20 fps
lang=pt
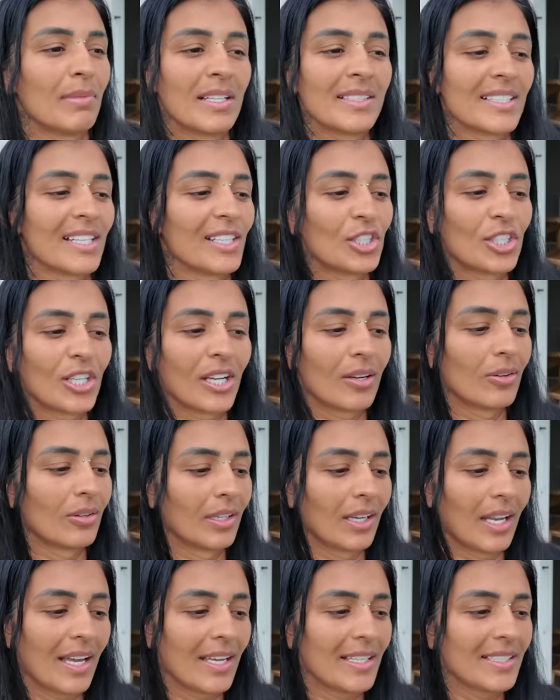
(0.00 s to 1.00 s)
mas ele chegou
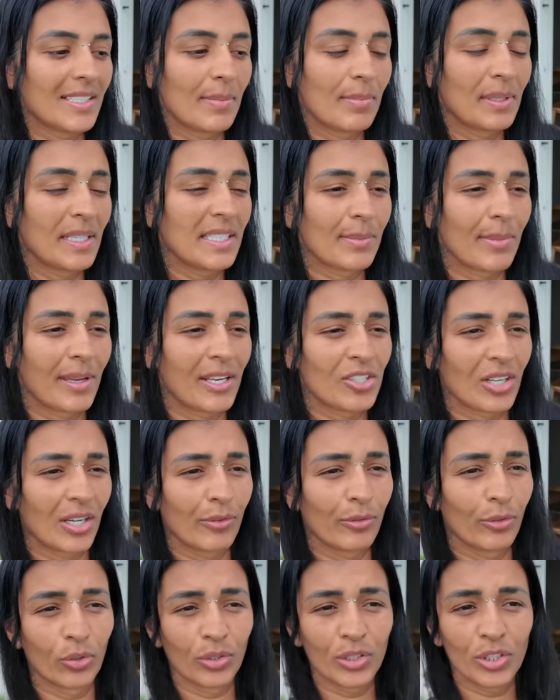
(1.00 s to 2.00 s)
lá e simplesmente ela
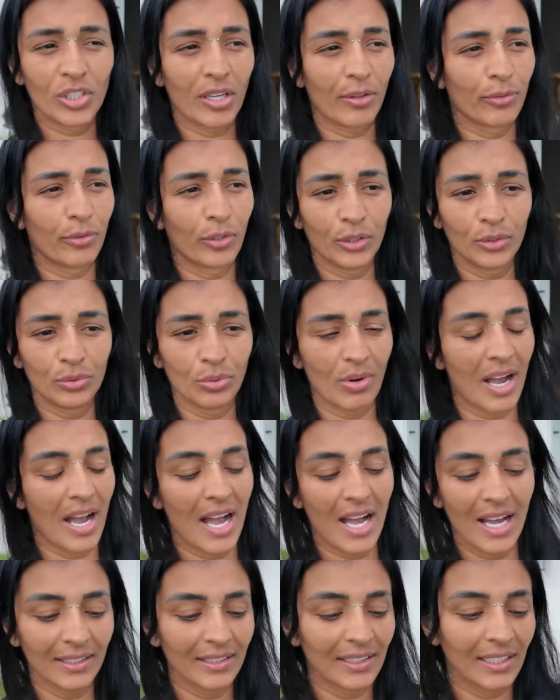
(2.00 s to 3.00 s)
falou que já foi
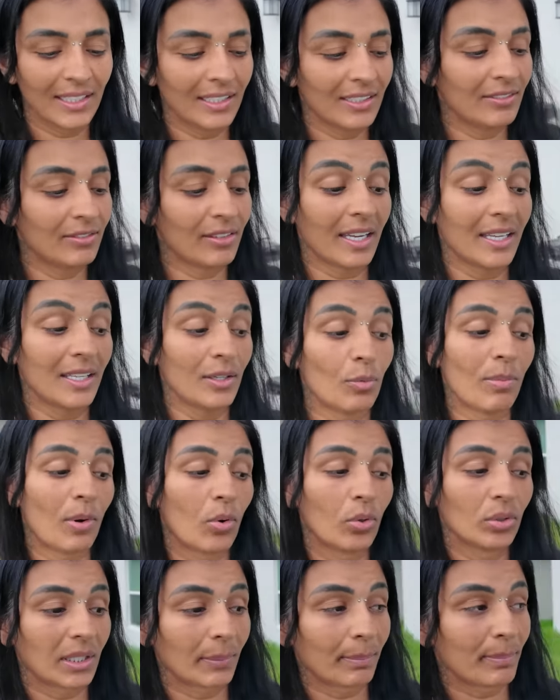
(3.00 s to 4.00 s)
doada e vai uma
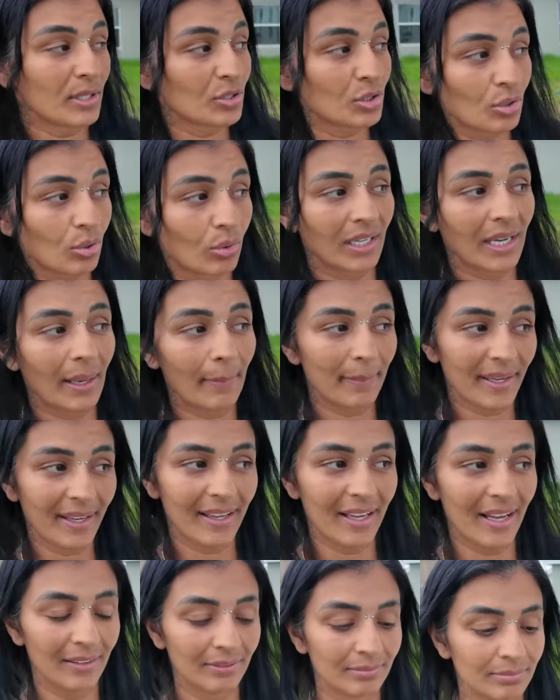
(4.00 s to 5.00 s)
outra pessoa lá
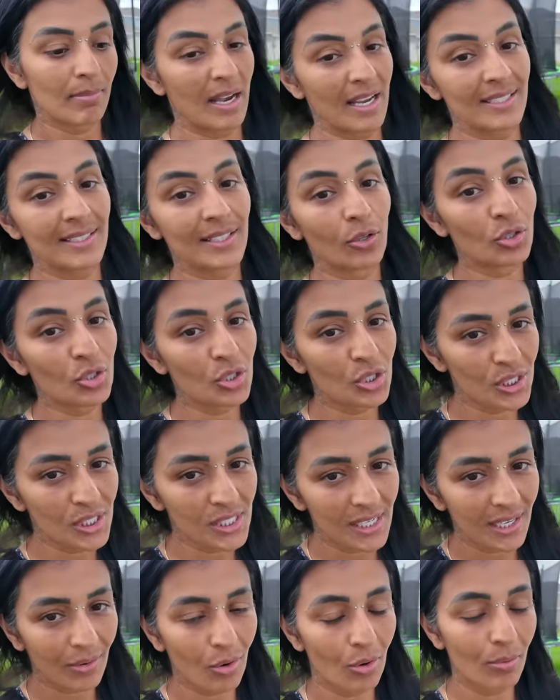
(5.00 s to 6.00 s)
pegar. Mas eu
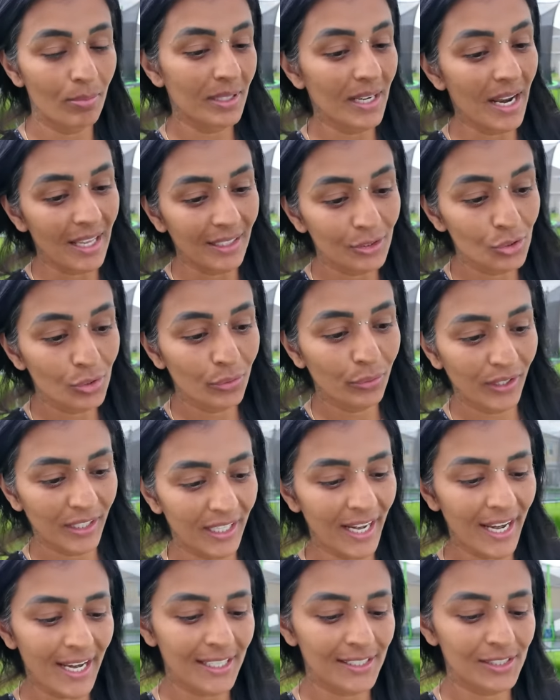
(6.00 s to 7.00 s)
tinha combinado
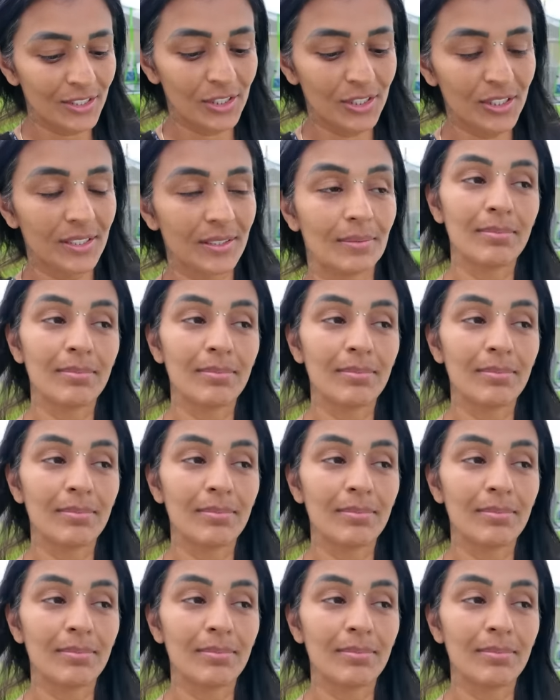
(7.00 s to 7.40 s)
diferente.